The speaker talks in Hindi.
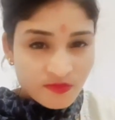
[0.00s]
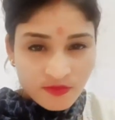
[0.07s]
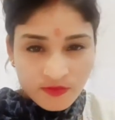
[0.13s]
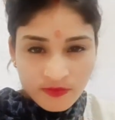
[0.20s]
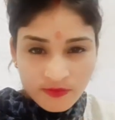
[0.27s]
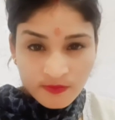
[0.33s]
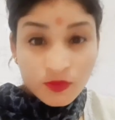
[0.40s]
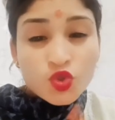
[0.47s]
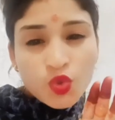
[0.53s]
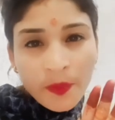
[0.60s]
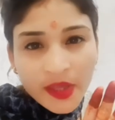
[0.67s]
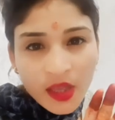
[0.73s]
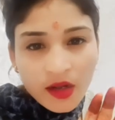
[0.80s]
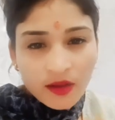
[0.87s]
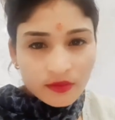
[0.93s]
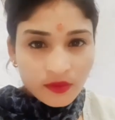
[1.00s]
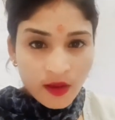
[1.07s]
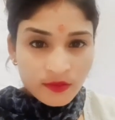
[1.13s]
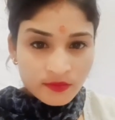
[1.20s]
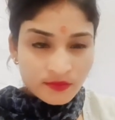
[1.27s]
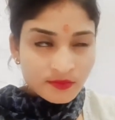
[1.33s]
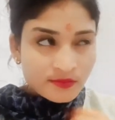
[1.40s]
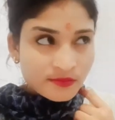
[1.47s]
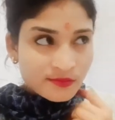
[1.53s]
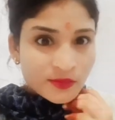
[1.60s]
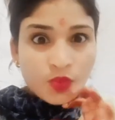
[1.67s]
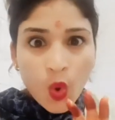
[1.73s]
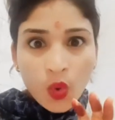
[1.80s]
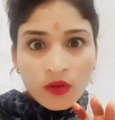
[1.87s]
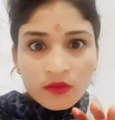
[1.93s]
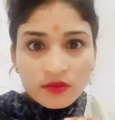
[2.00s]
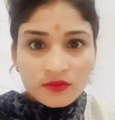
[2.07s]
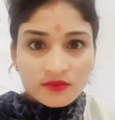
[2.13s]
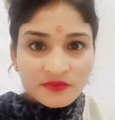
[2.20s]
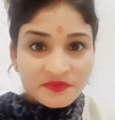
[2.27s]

नहीं तुम्हें क्या लगा तुम शरीफ हो